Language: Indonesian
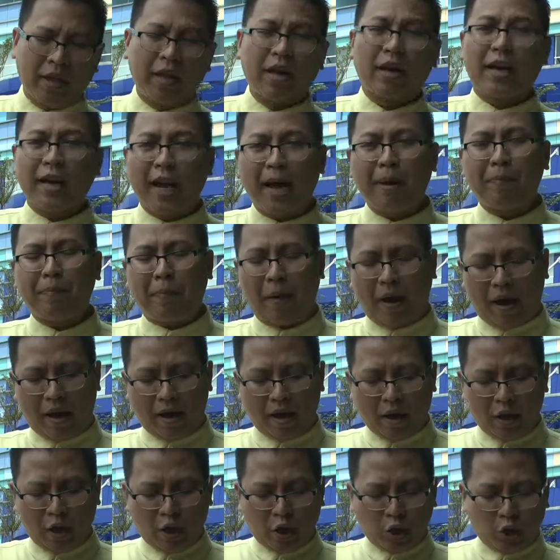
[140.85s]
Kenapa?
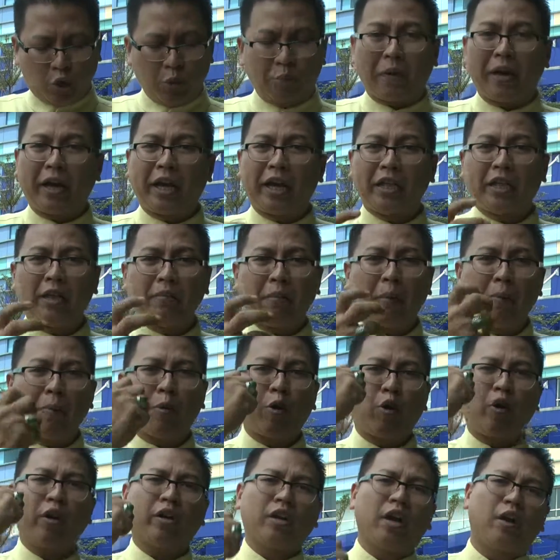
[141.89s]
Supaya kita
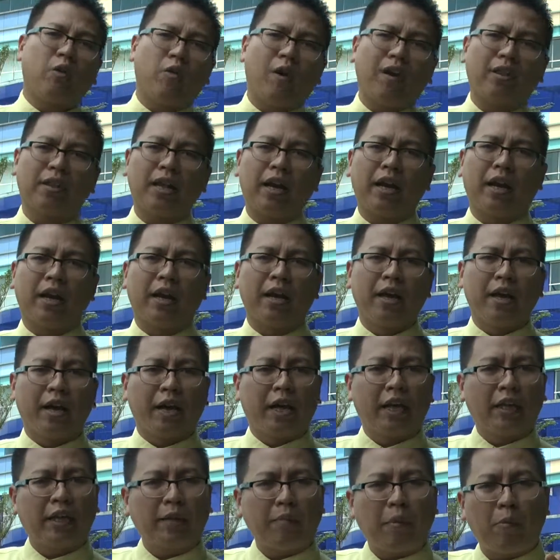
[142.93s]
memperoleh kekuatan,
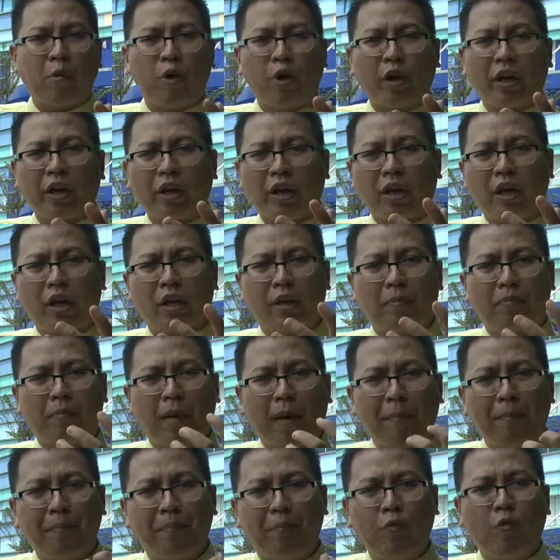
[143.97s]
kita memperoleh
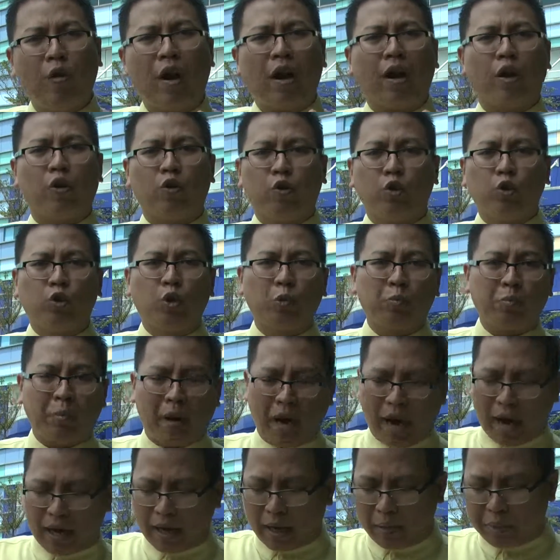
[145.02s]
kemampuan untuk
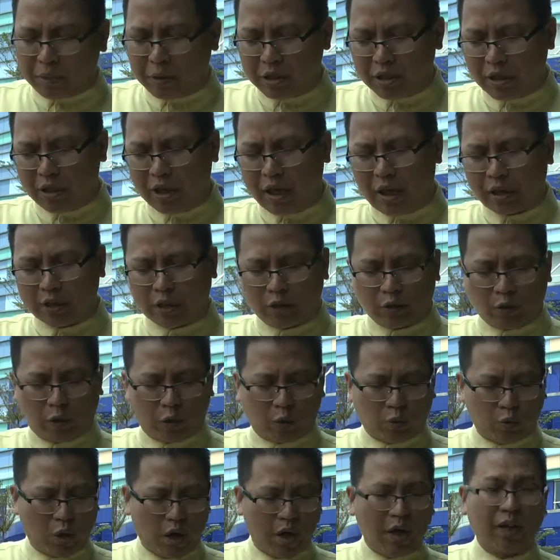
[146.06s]
menghadapi segala
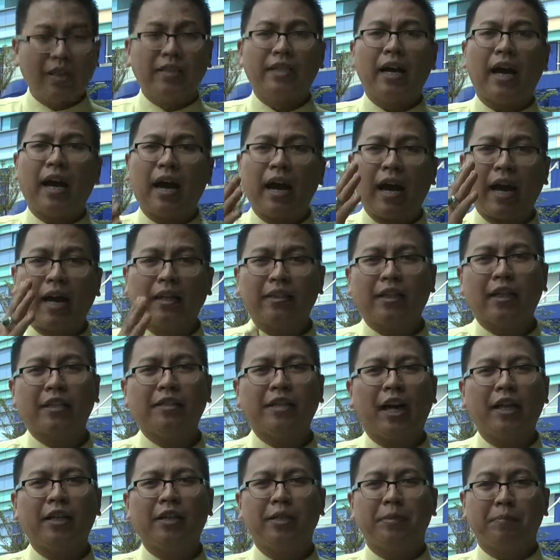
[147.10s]
sesuatu yang akan
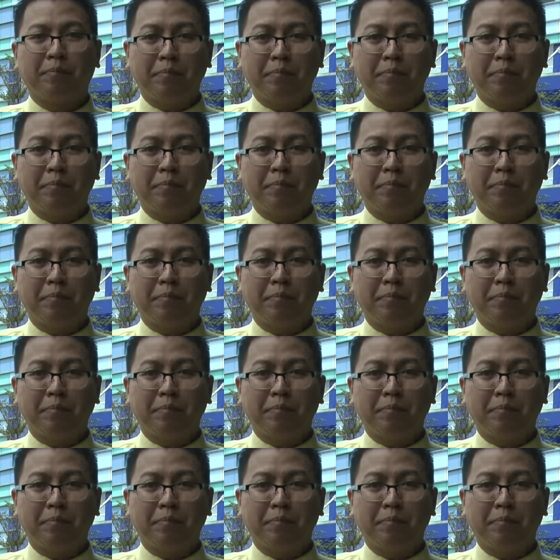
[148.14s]
terjadi.